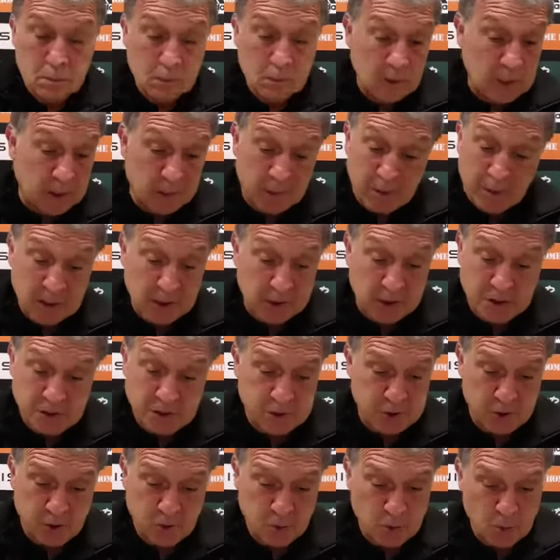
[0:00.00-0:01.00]
La verdad que
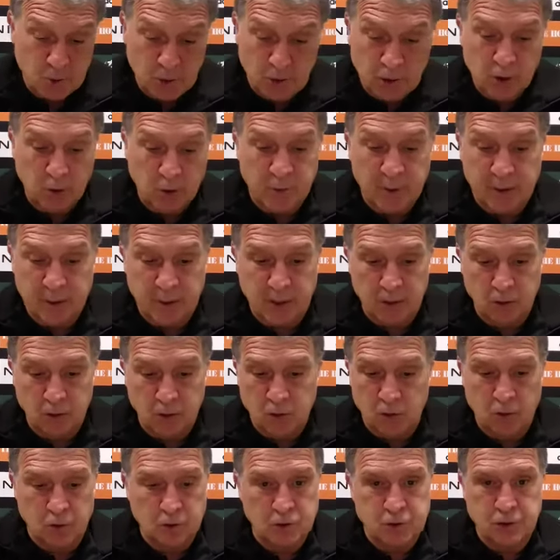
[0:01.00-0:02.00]
hicieron un lindo
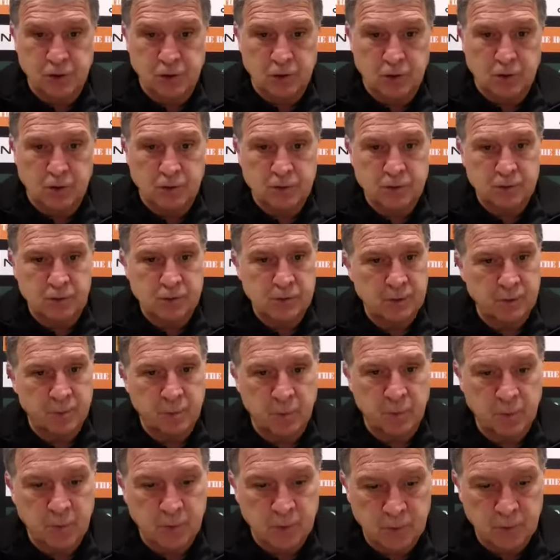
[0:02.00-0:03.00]
partido los chicos.
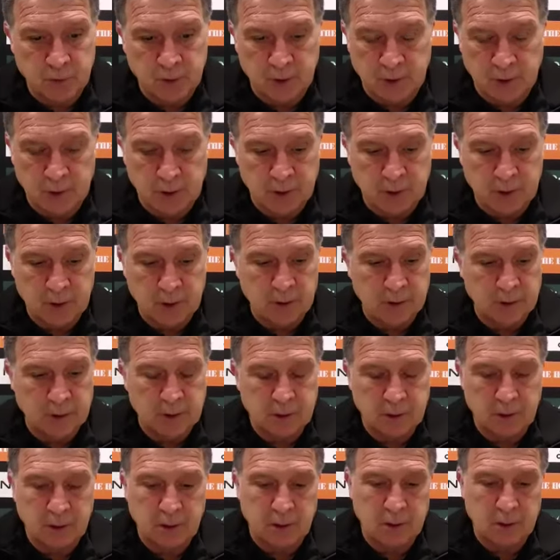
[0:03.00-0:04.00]
Muy,
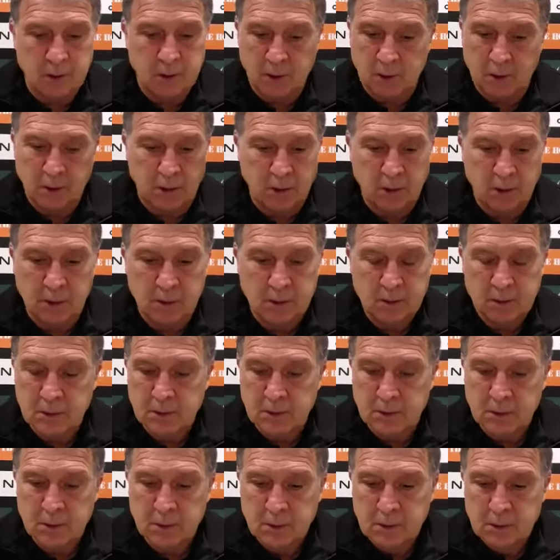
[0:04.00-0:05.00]
este,
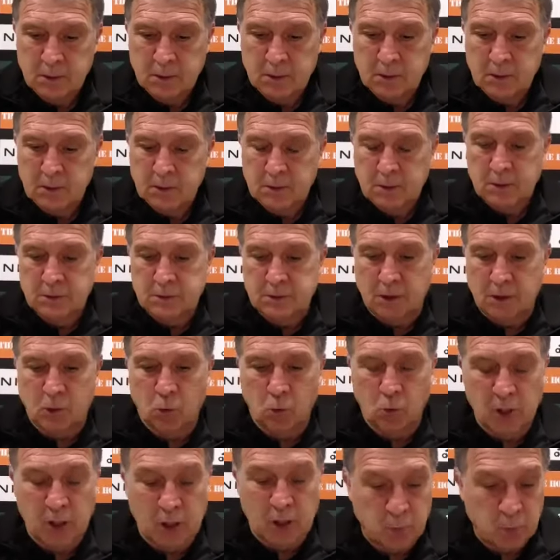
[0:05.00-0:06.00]

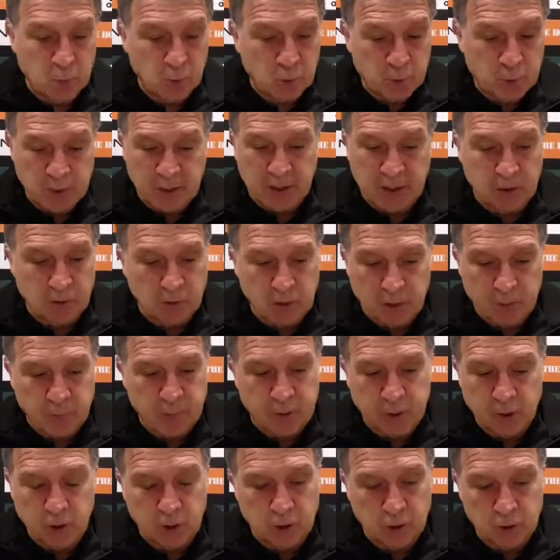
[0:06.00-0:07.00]
circularon muy bien con la
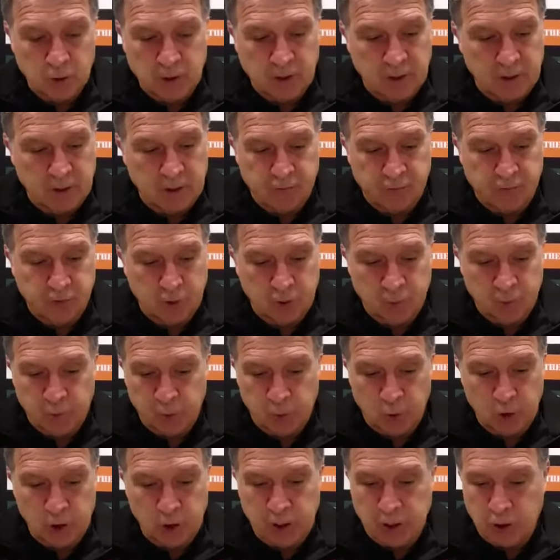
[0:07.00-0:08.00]
pelota, fueron
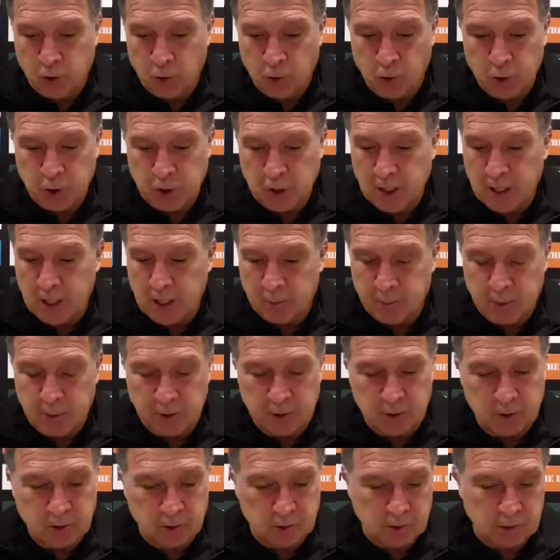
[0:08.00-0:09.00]
prolijos,
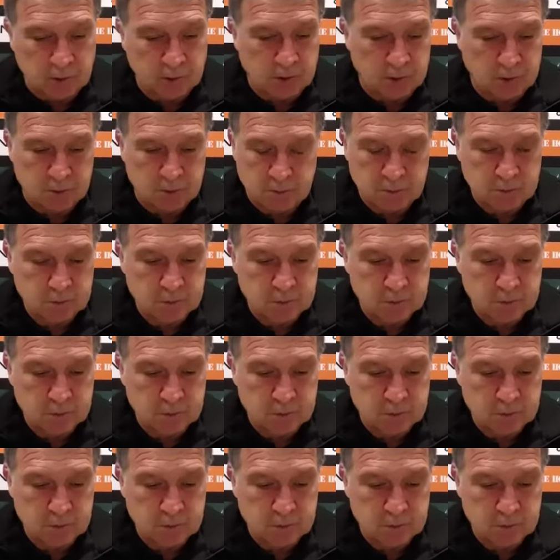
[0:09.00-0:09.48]
dinámicos.